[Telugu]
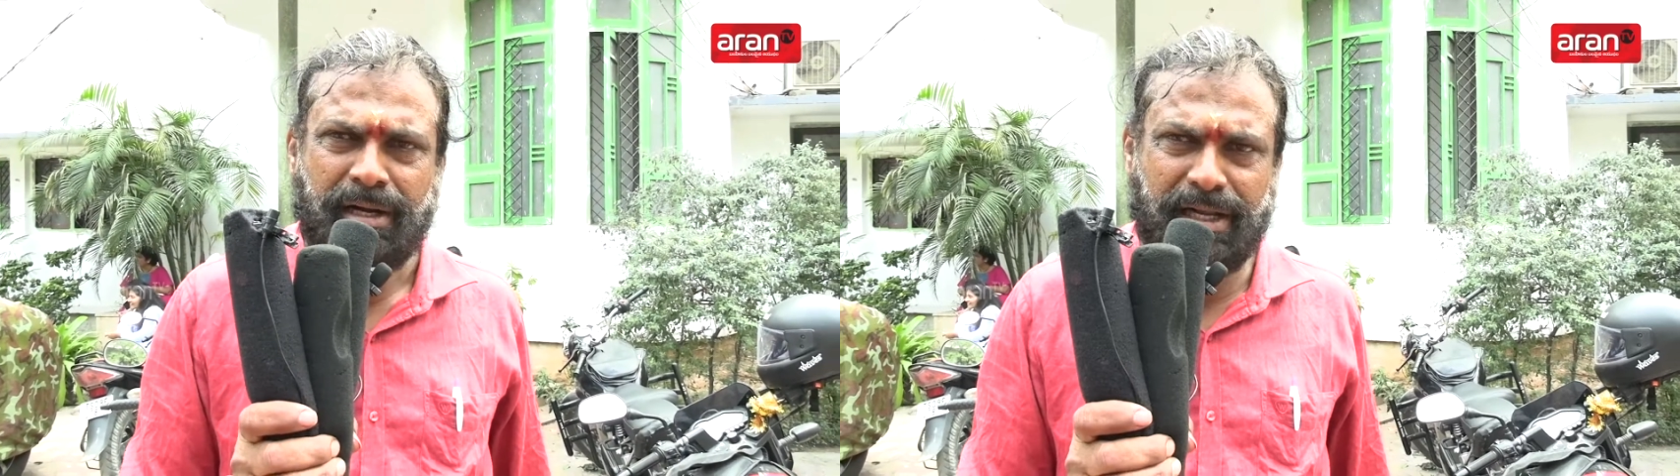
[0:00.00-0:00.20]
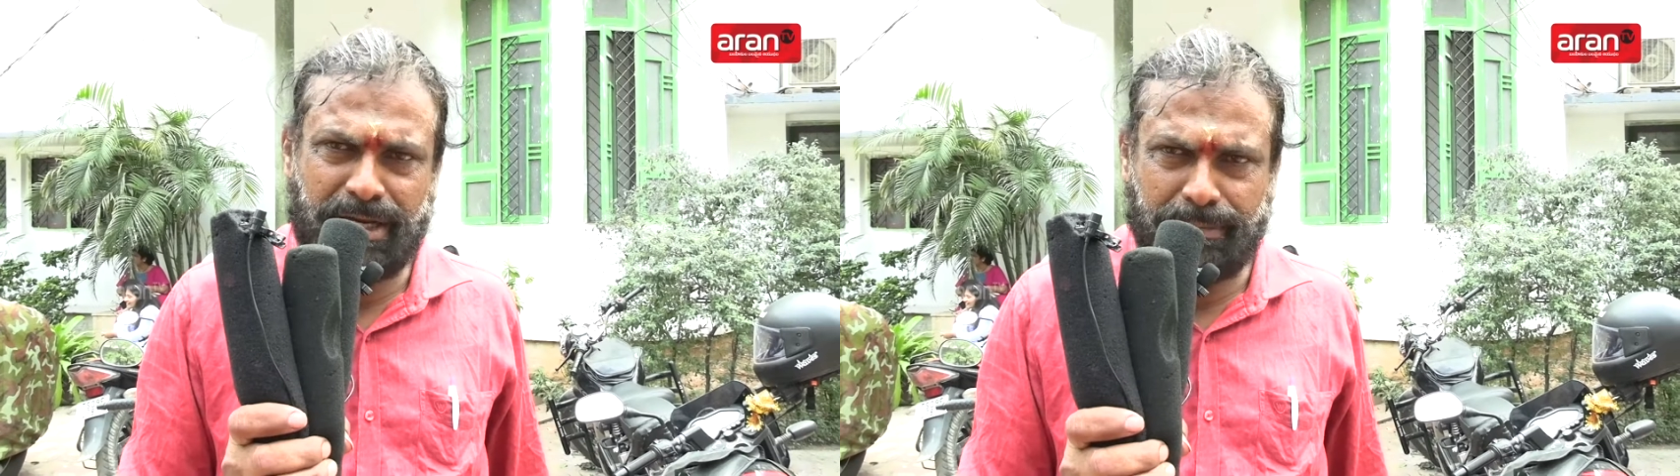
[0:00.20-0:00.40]

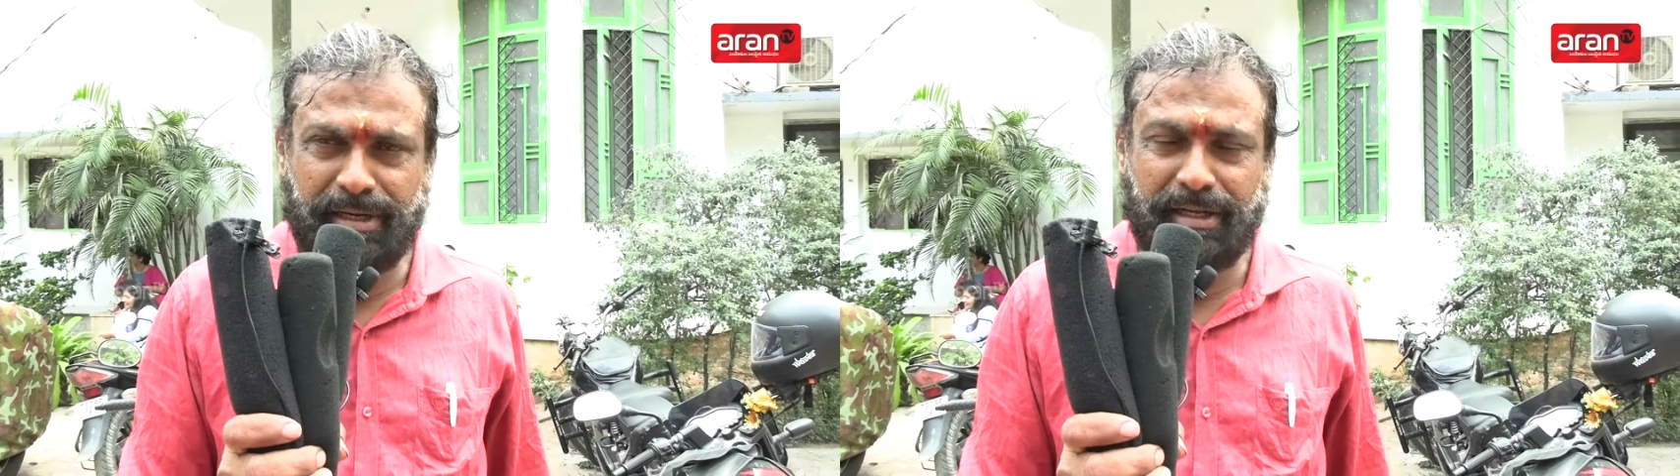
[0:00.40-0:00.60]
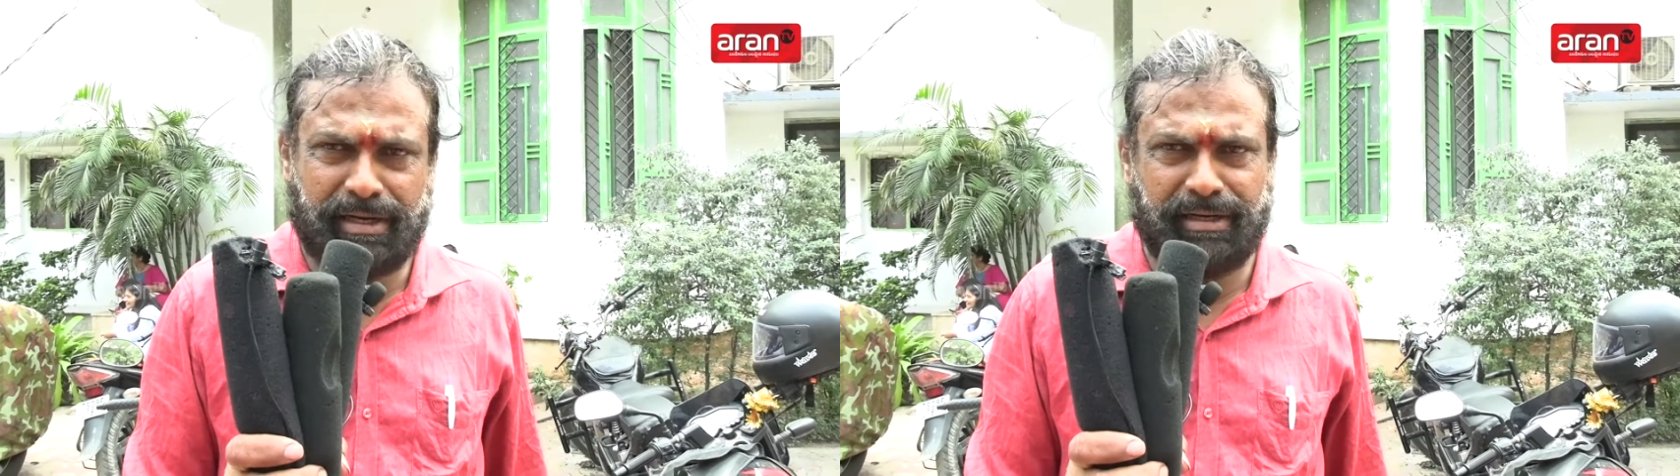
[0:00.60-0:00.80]
టైలర్
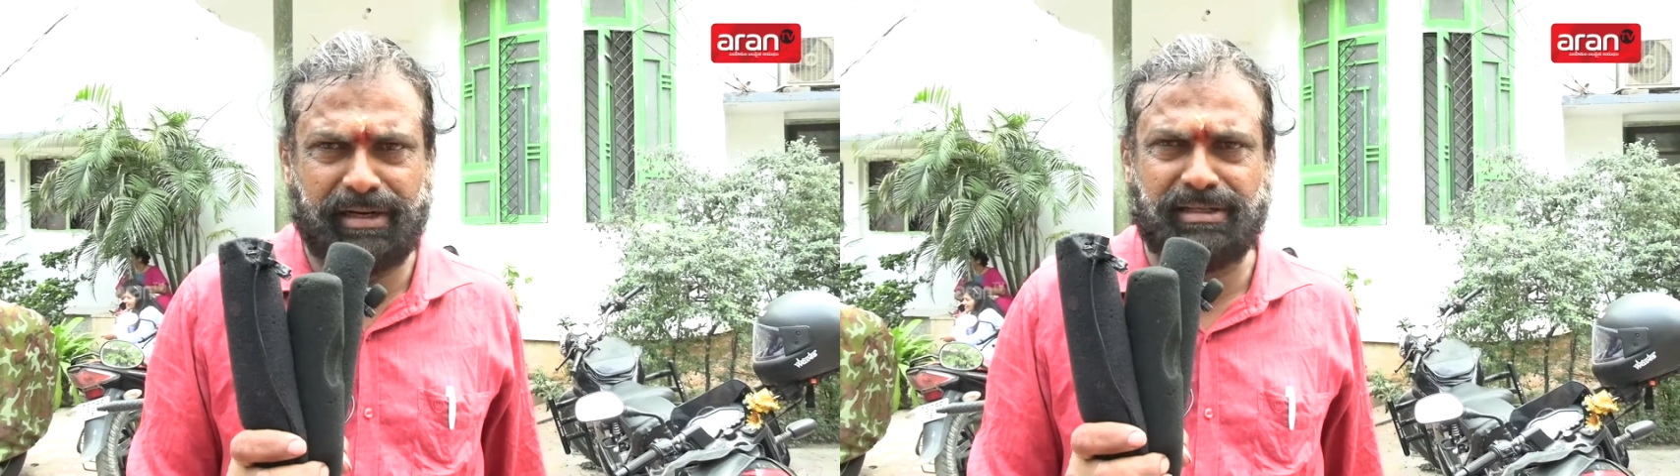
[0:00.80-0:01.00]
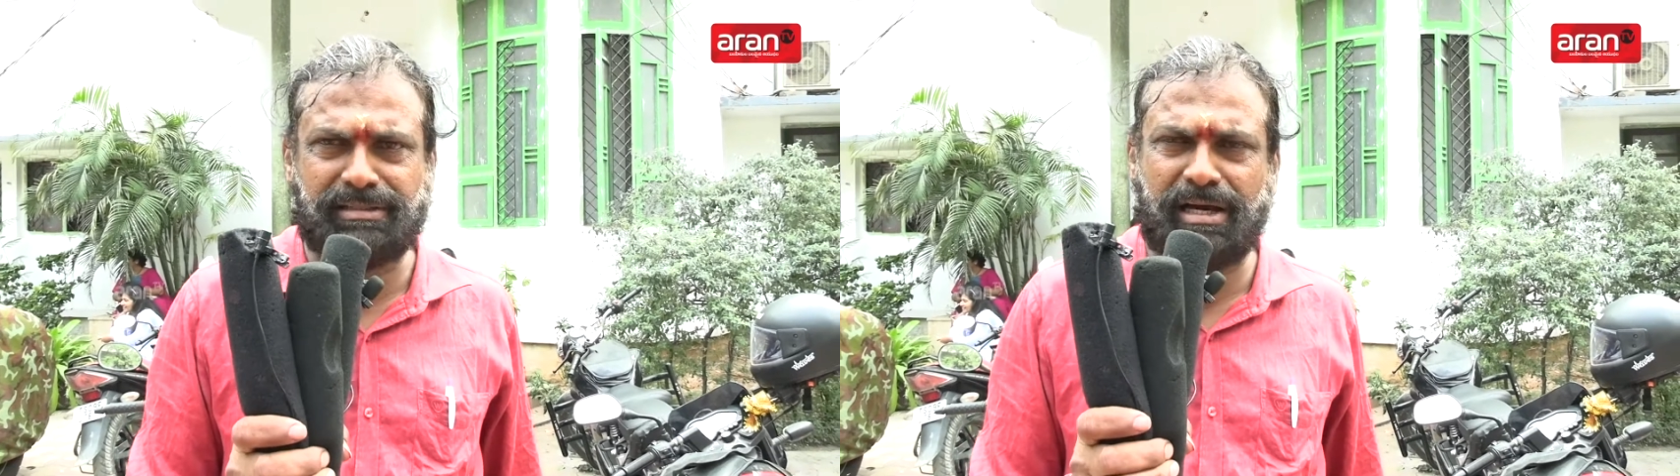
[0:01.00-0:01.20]
మేడ్ క్యాటర్
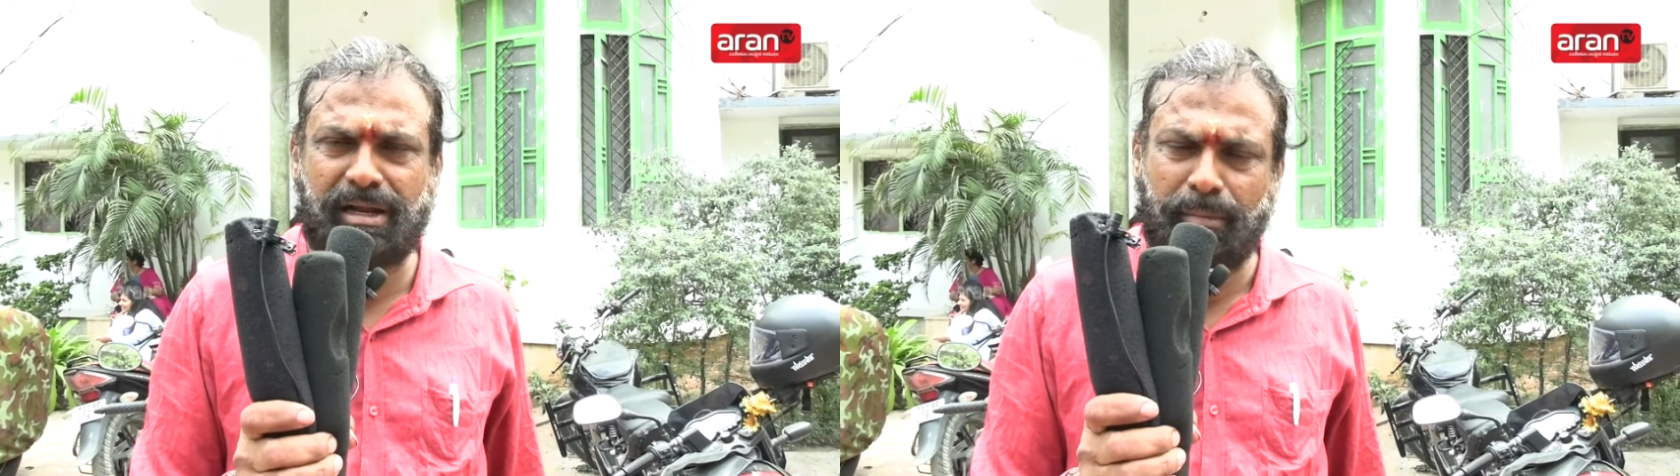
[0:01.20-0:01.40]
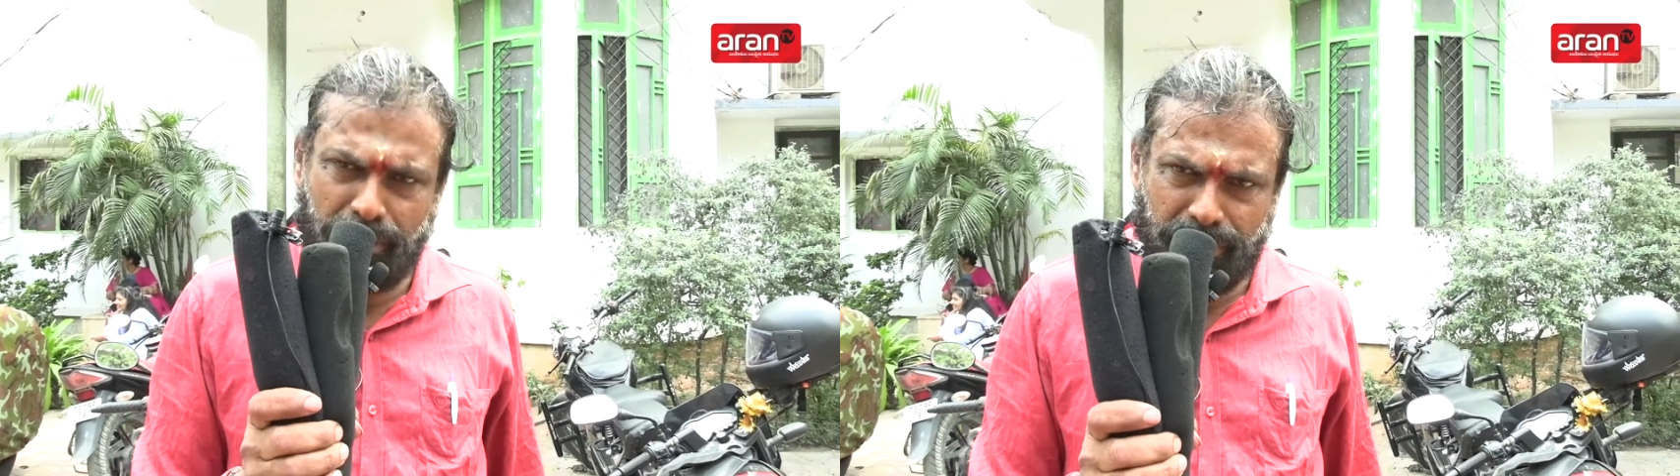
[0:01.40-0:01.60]
అండి ఇది చాలా
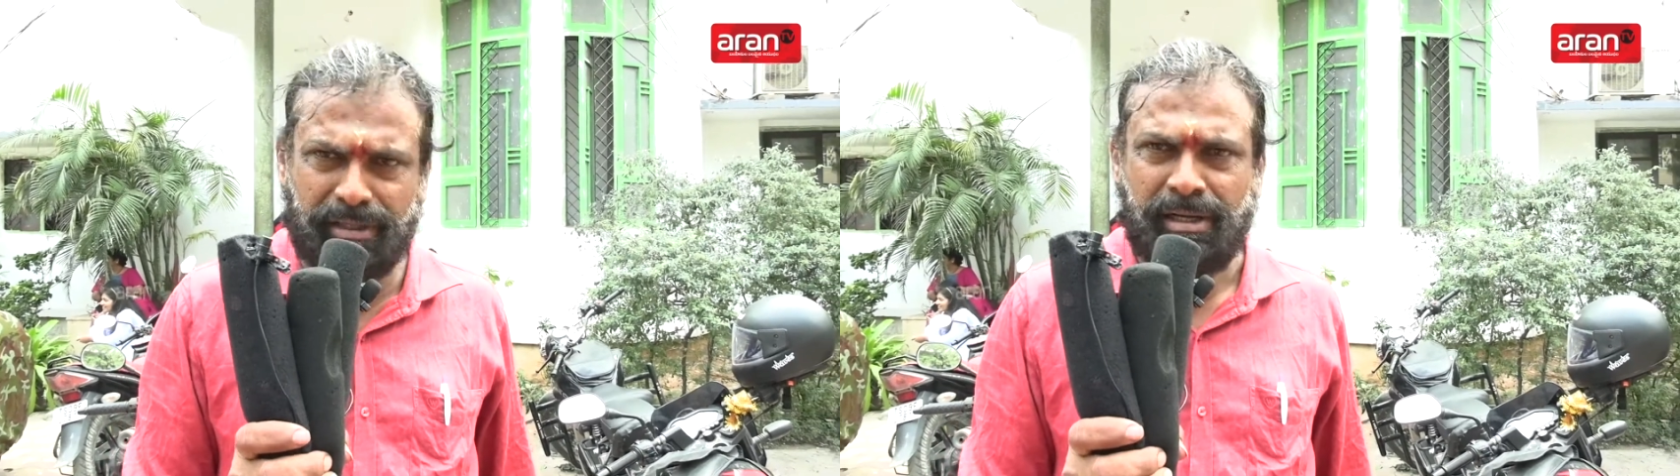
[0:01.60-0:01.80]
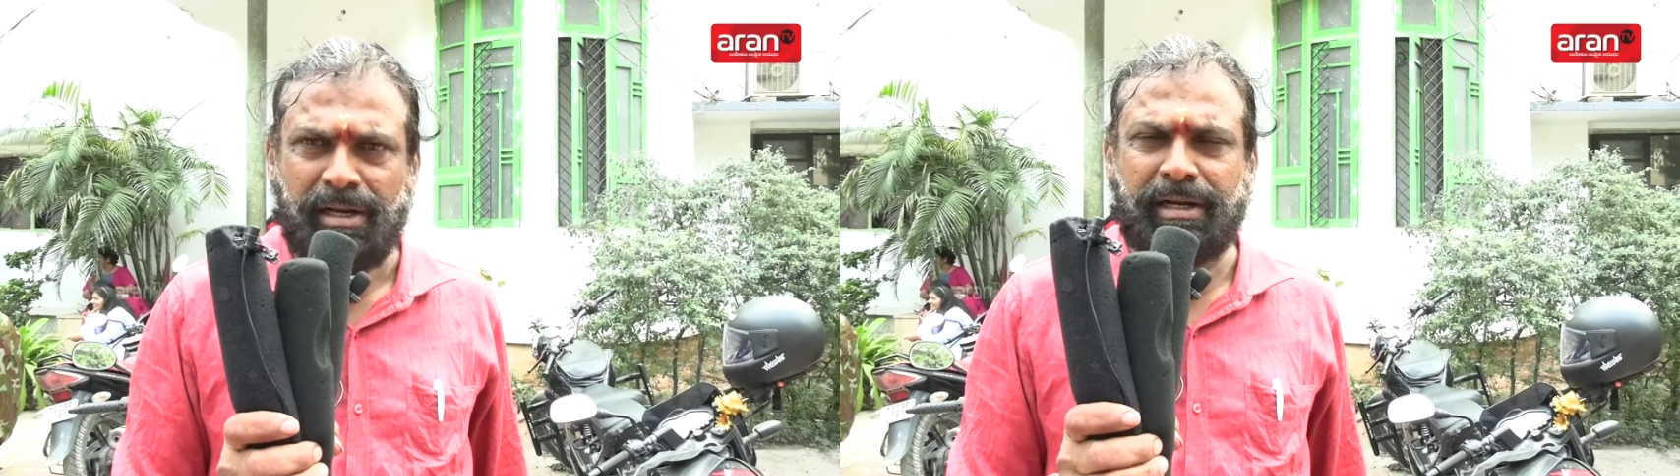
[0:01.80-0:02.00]
బాగుంటుంది